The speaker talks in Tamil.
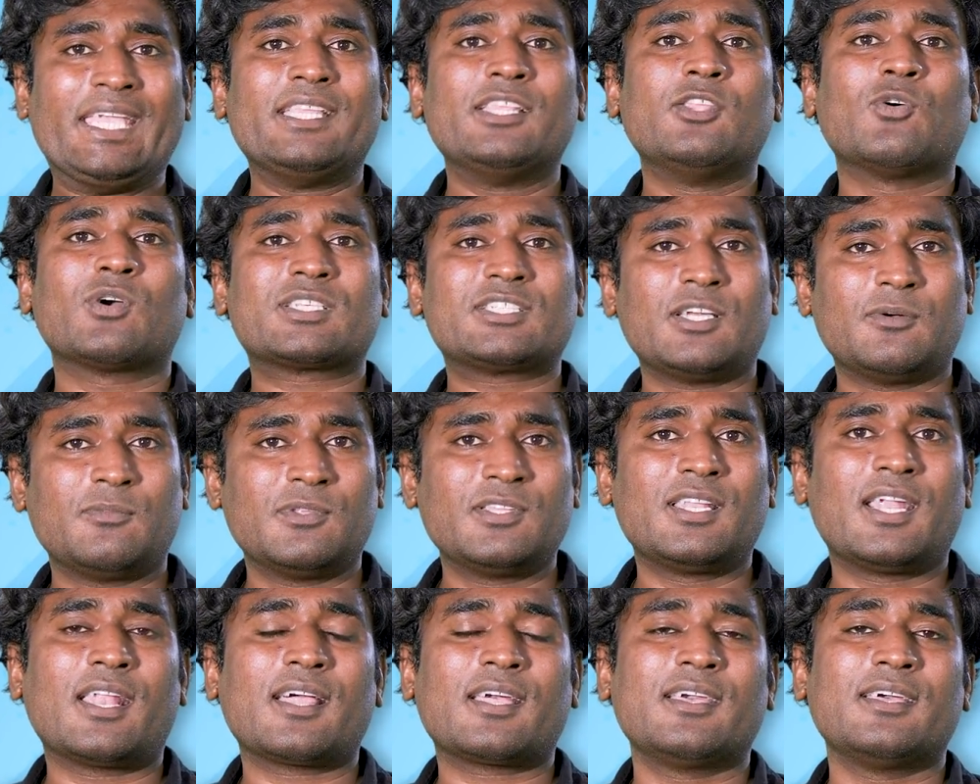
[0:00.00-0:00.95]
இந்த ஒர்க் ஷாப்
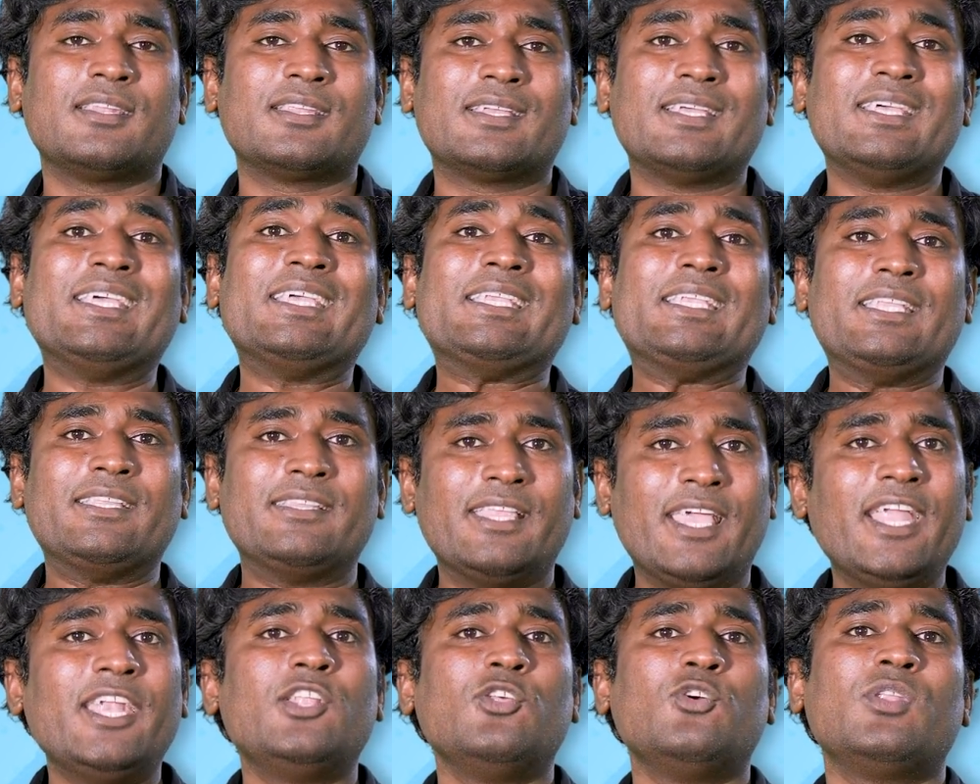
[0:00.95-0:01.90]
வந்து நடக்க இருக்குது
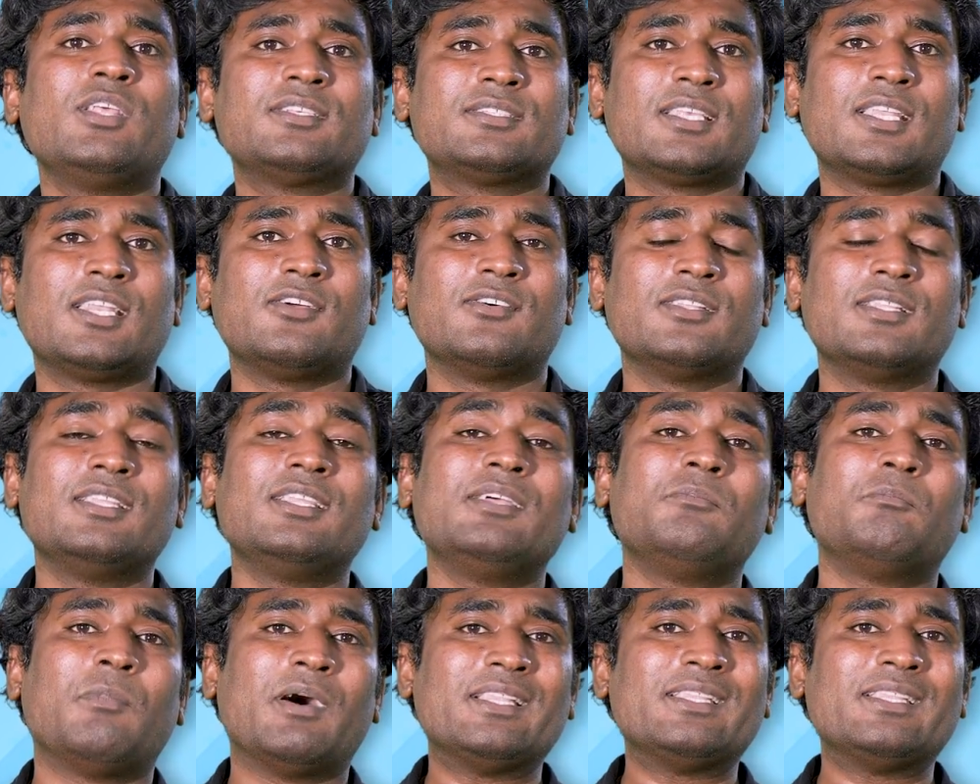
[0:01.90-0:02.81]
இதே டியூரேஷனில் வந்து